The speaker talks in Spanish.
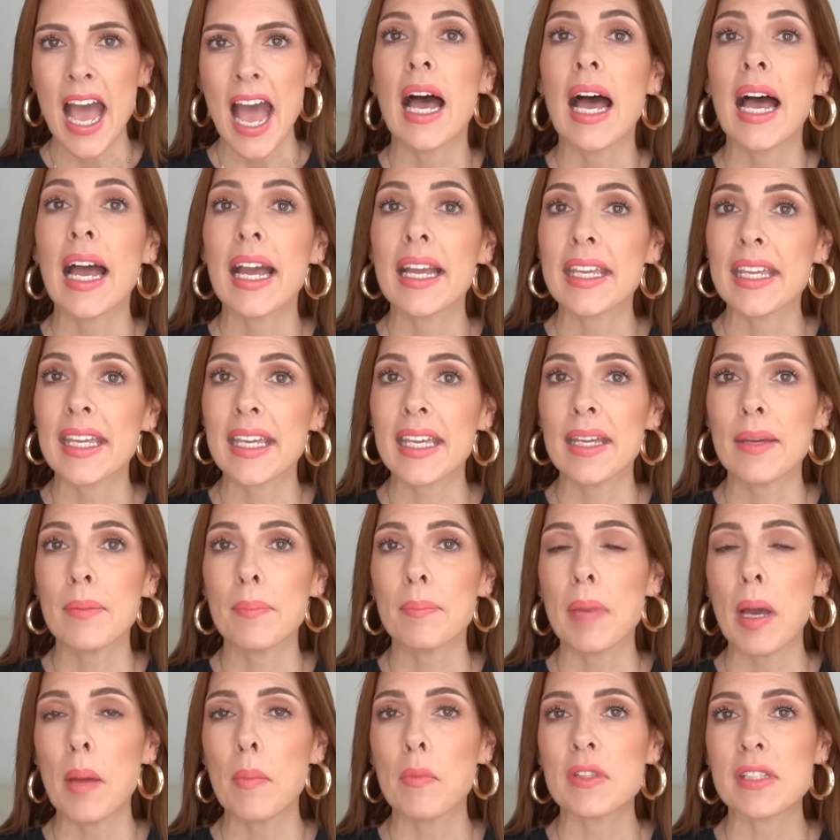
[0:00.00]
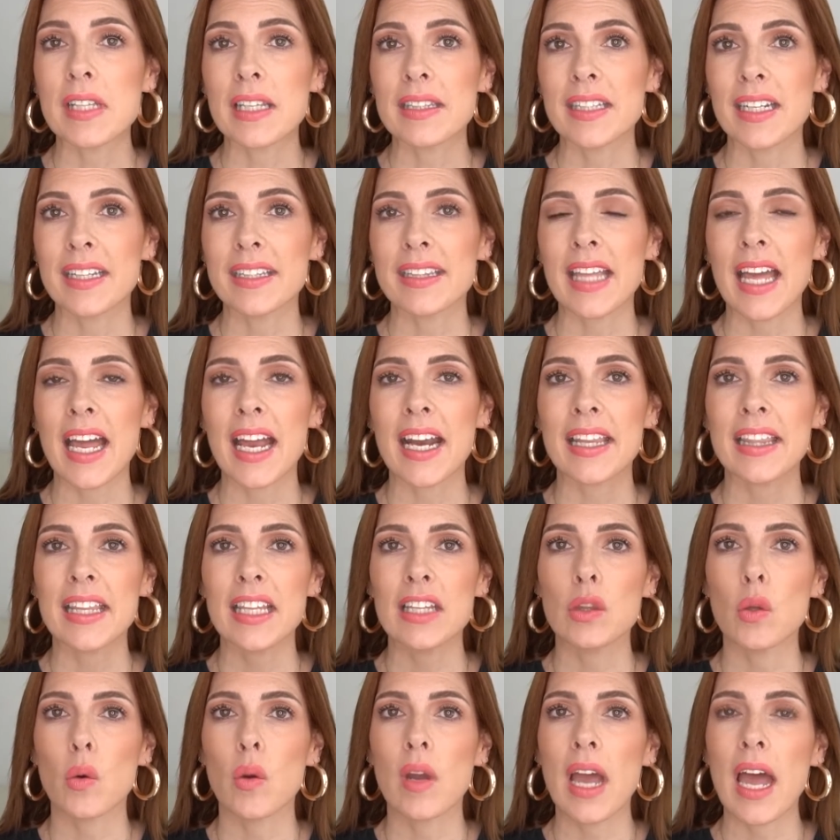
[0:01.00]
Aquí vamos a tratar de
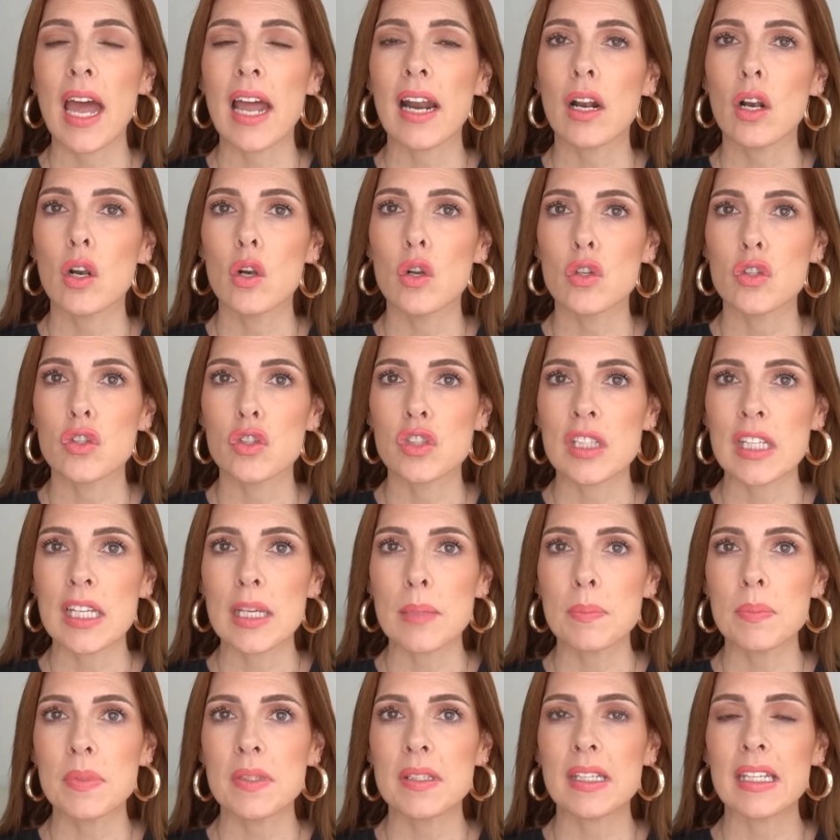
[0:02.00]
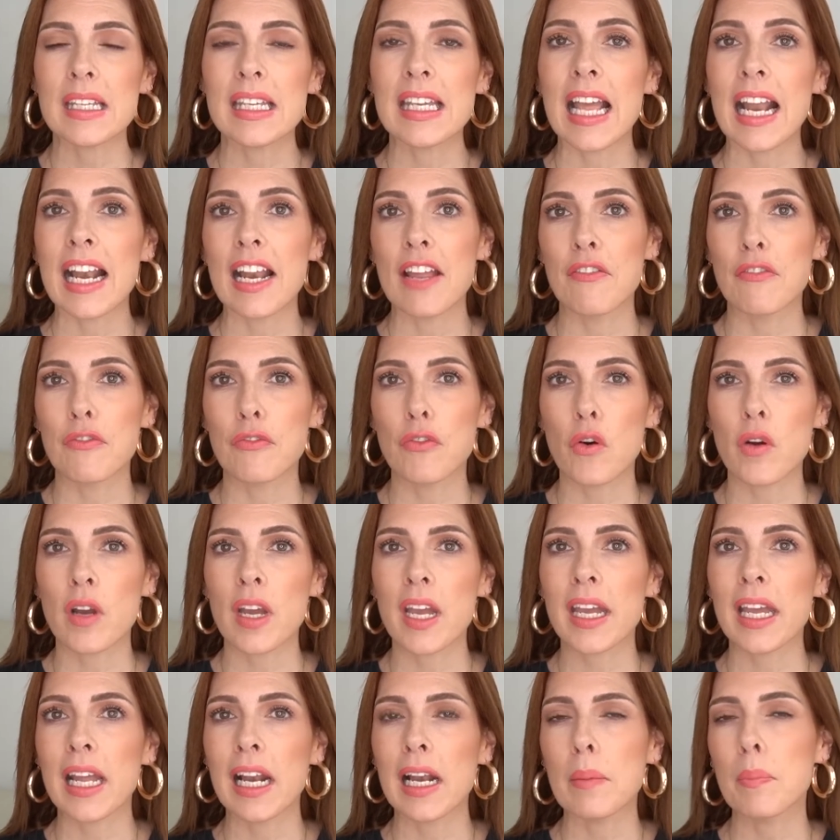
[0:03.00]
tocar los tips y el
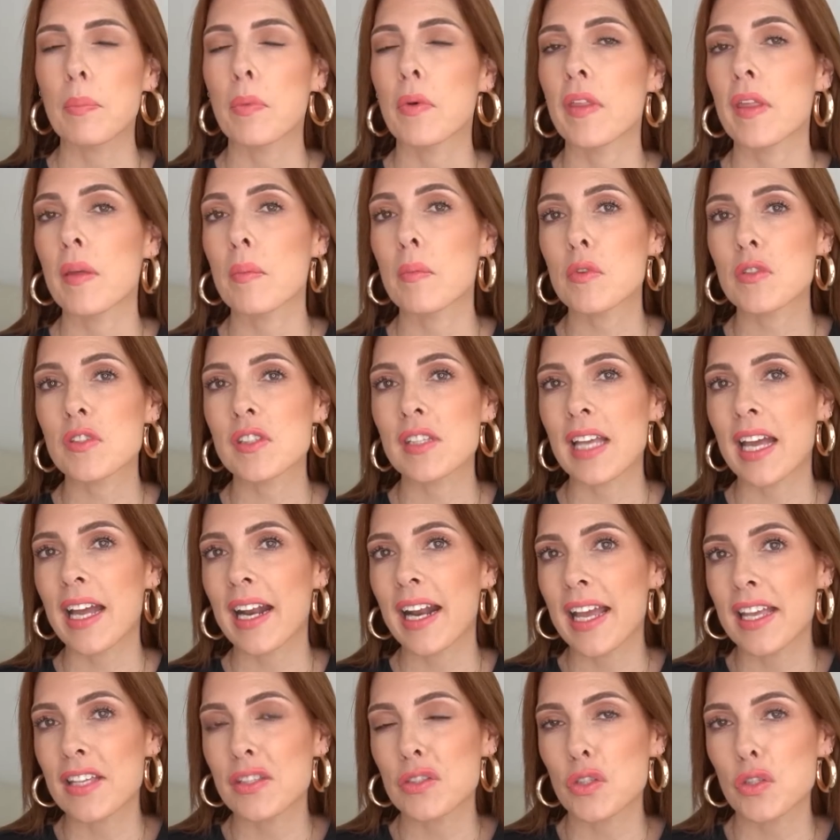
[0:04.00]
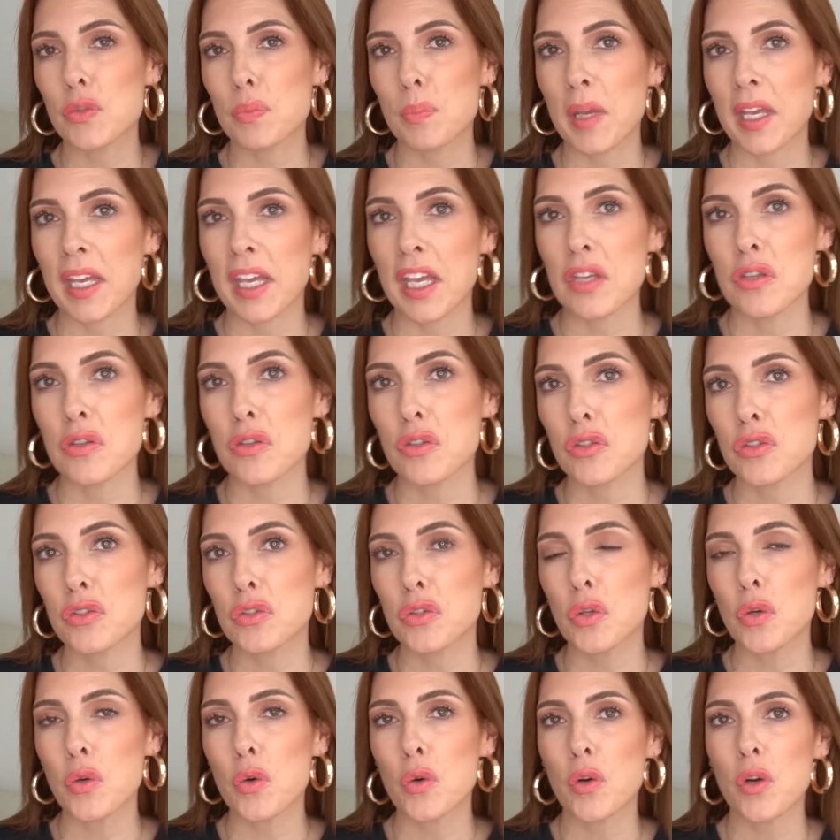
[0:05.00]
enfoque que le podemos dar a estos pequeños
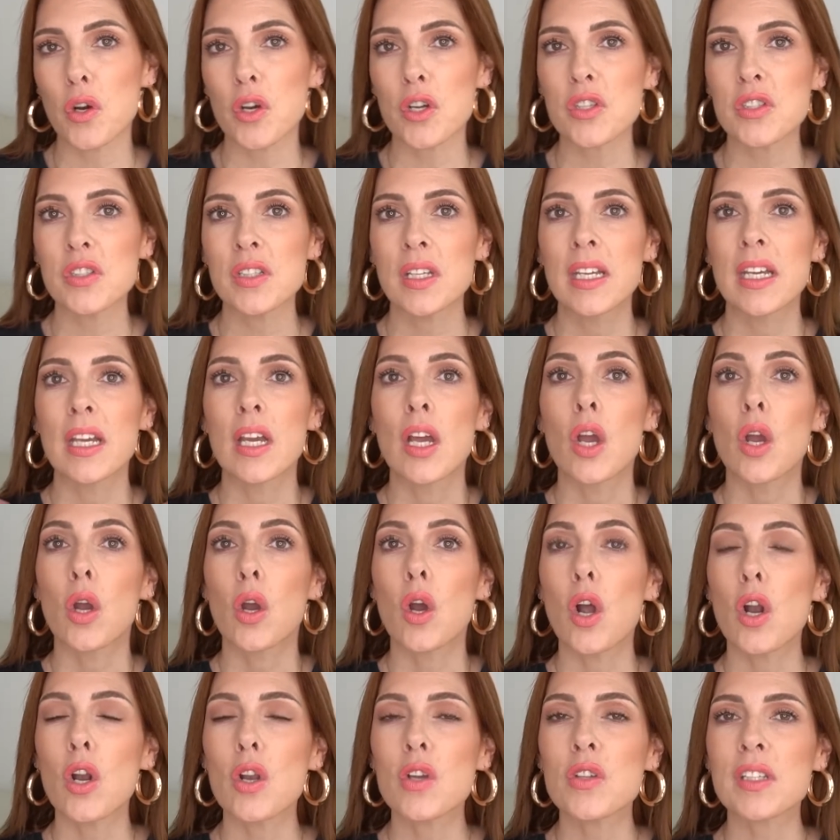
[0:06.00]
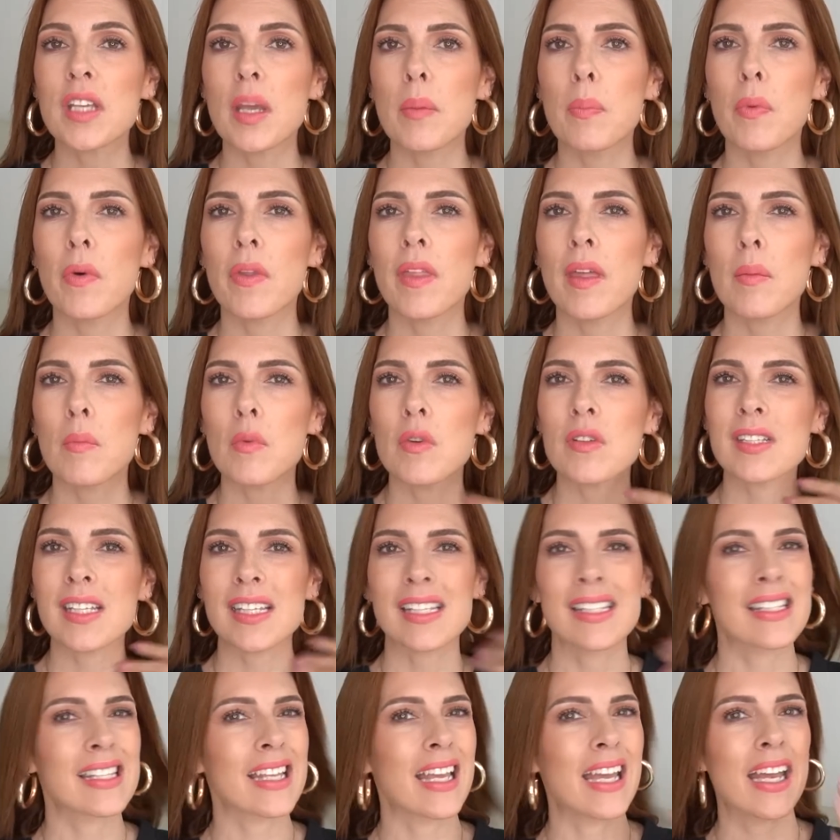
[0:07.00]
trucos con los que podemos
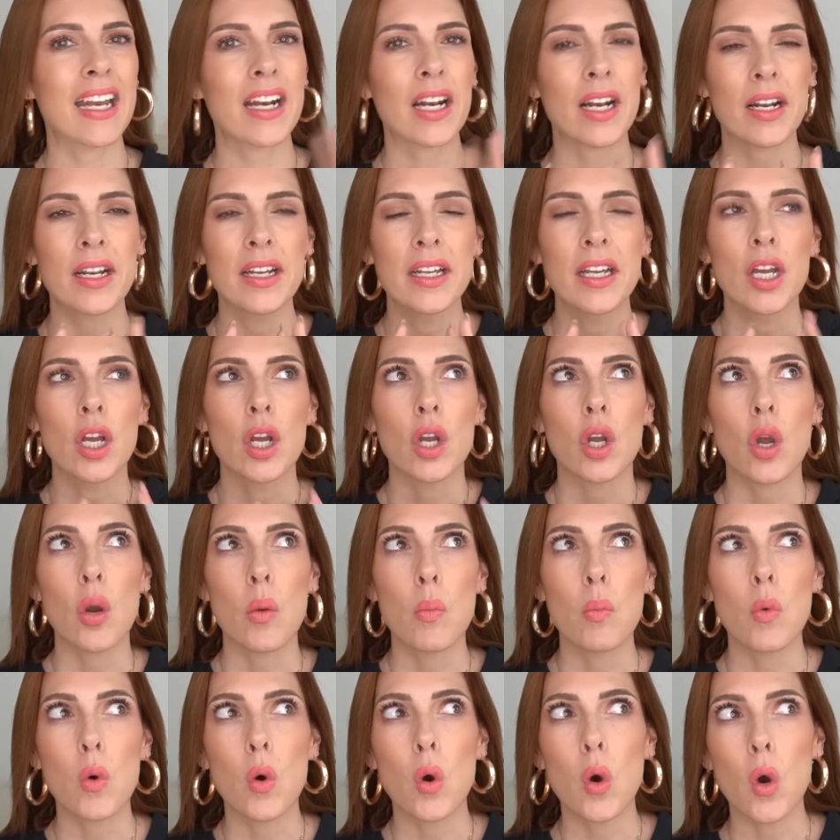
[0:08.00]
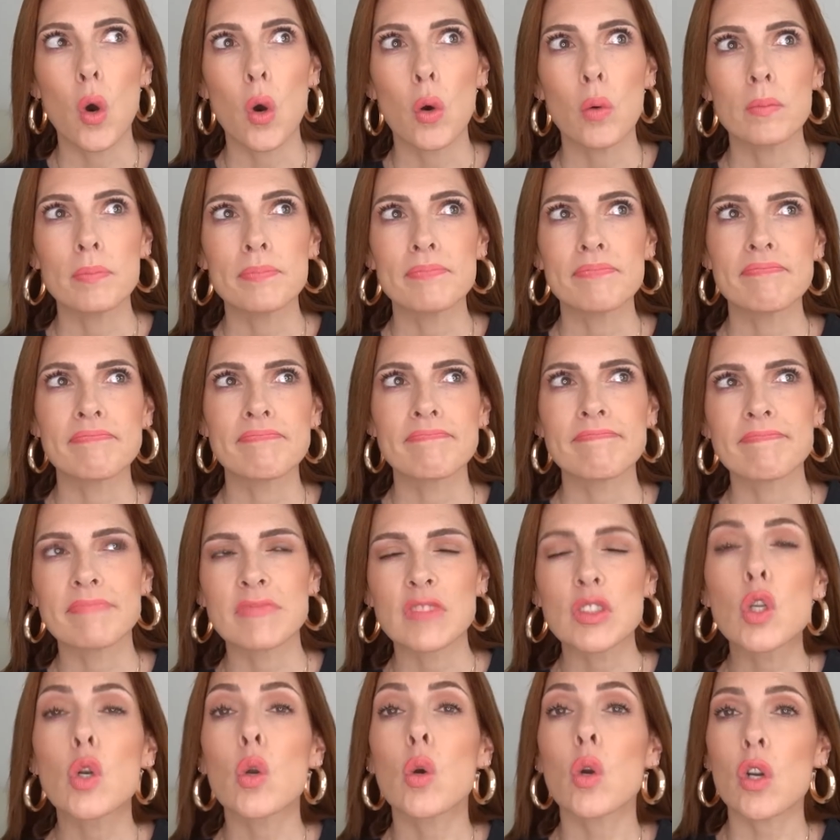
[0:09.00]
hacer como
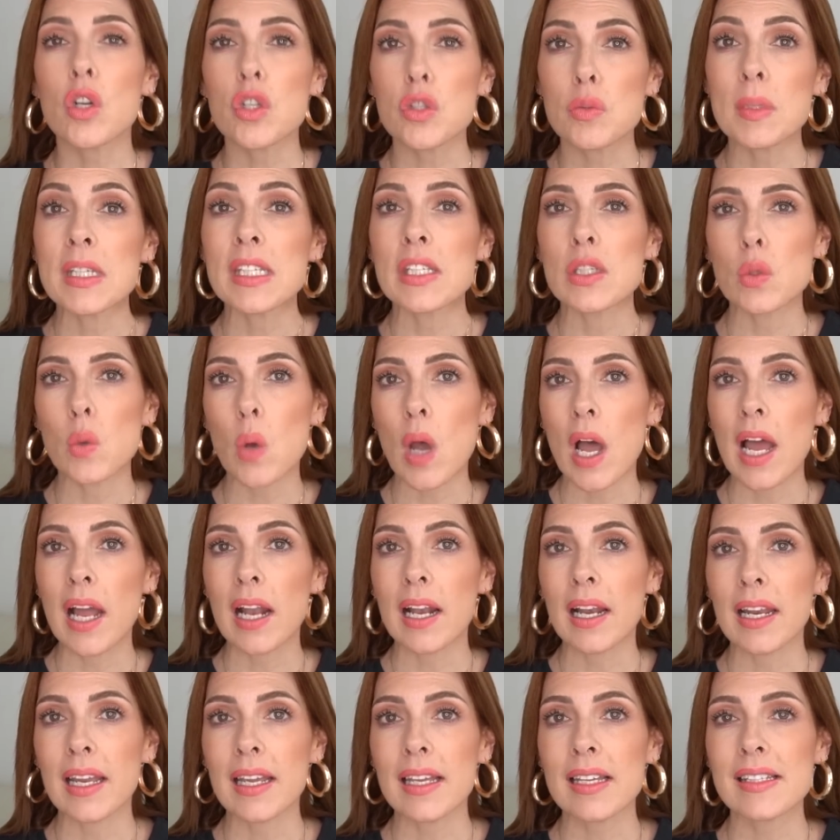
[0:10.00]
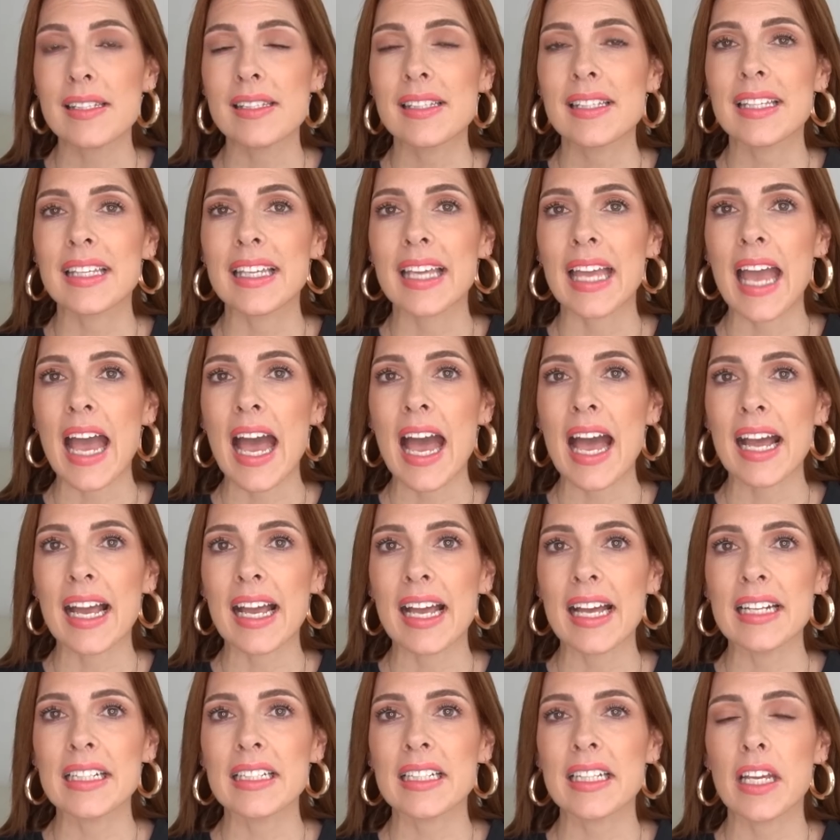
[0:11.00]
trucos visuales que
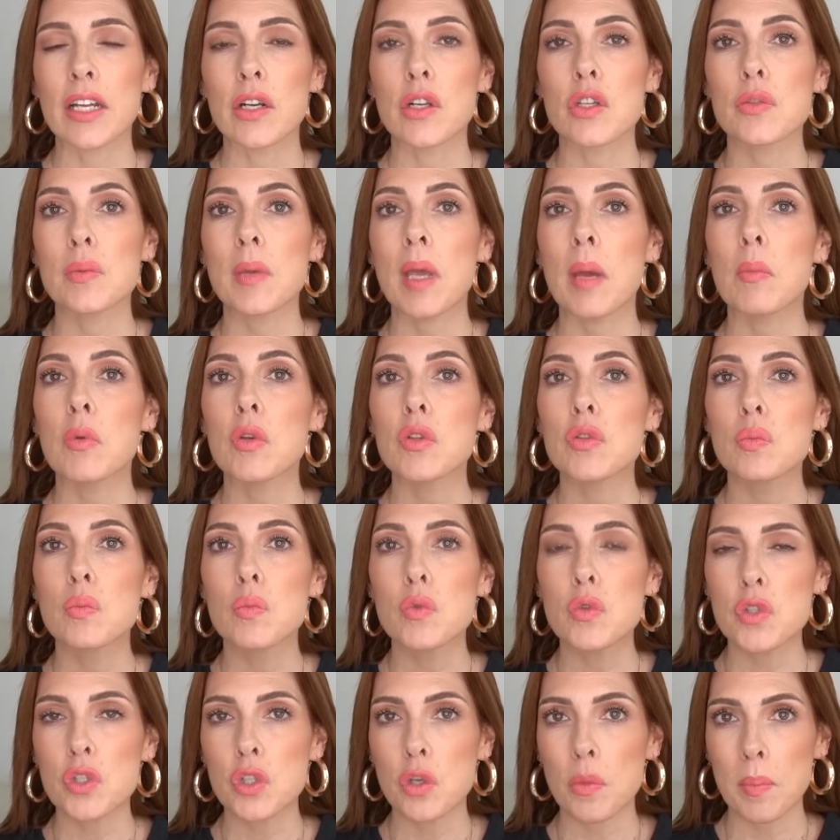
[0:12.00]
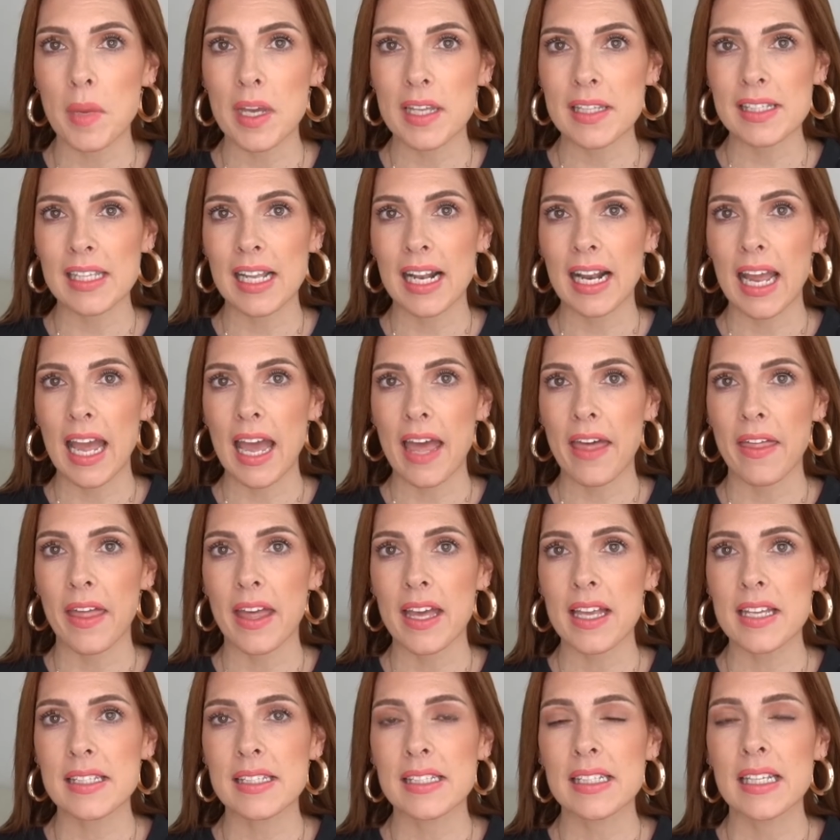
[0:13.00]
hagan que nos veamos mucho más
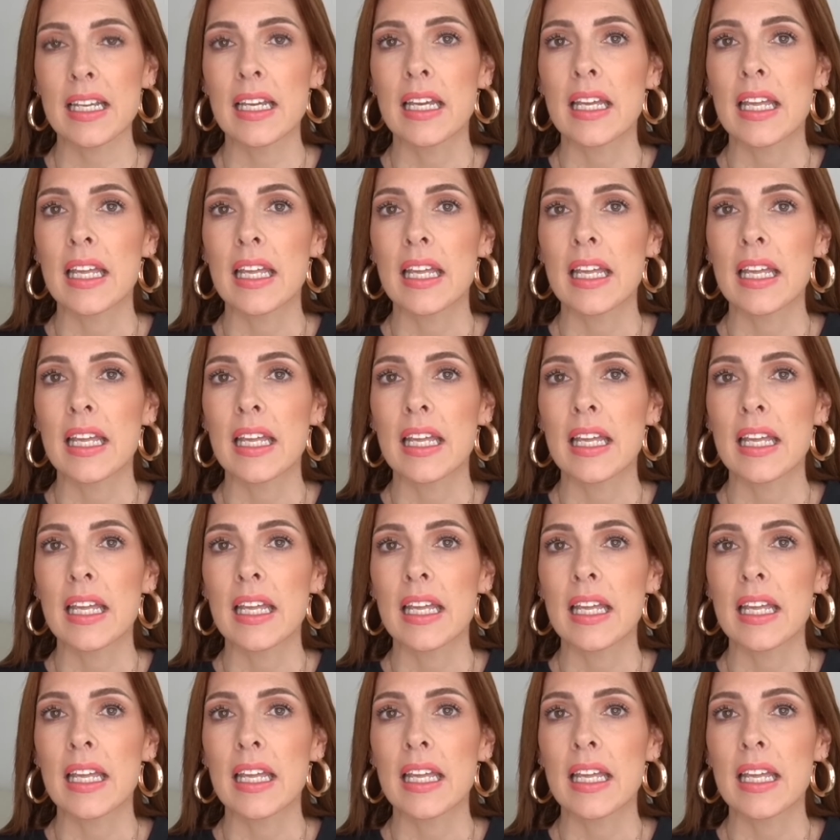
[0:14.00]
delgadas